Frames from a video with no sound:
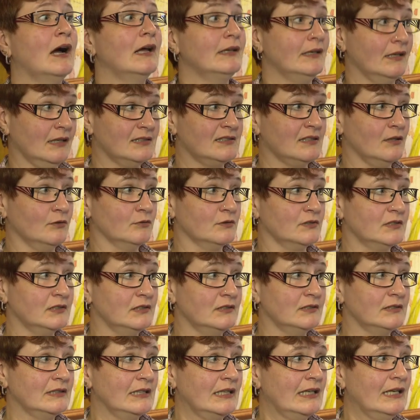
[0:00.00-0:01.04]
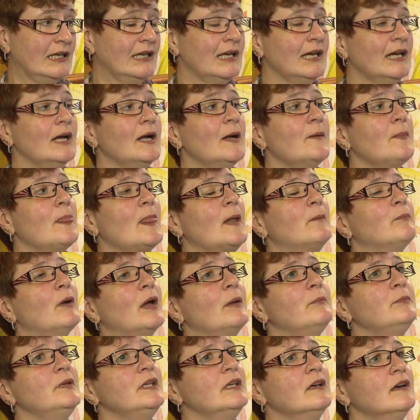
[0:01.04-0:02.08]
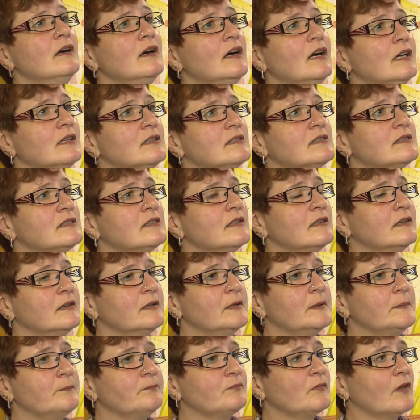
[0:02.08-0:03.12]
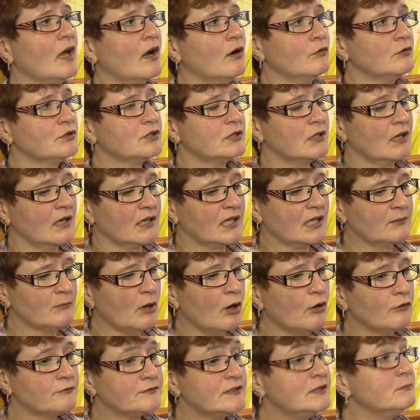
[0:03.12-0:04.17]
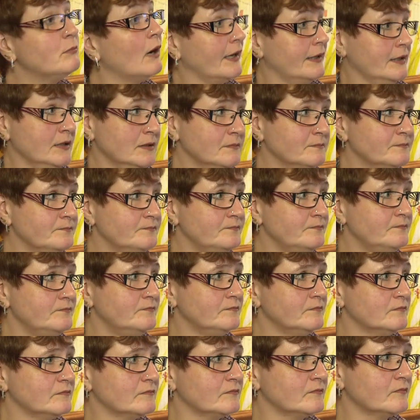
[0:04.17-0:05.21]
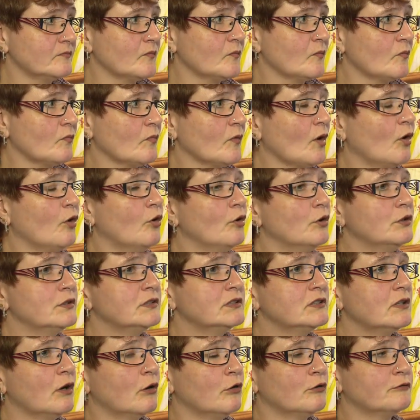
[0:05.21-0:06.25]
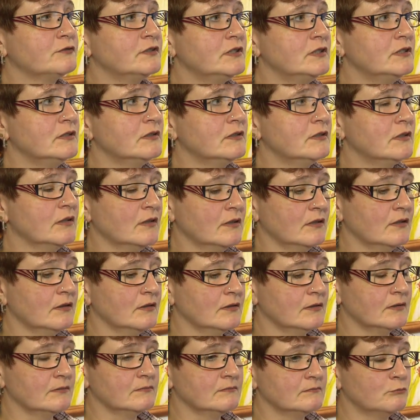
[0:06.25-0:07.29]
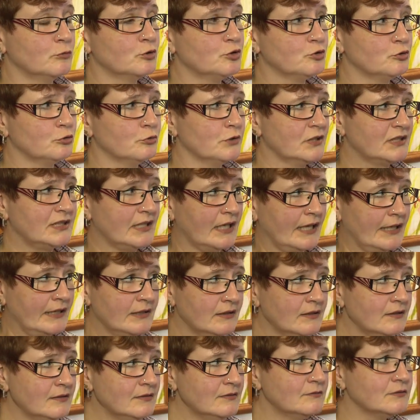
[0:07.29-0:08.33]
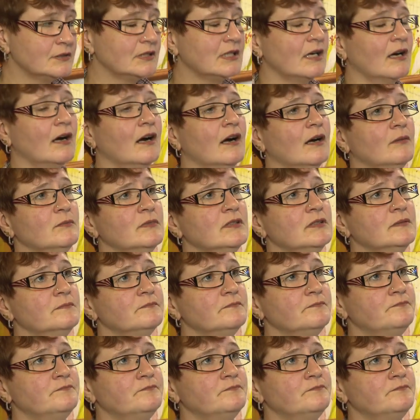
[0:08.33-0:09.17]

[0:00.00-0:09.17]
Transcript: anders aussieht. Okay. Bei mir hat es ähm, Ausschlag immer auf die Beine. Okay. Und auf die äh, Motorik der Hände und der Arme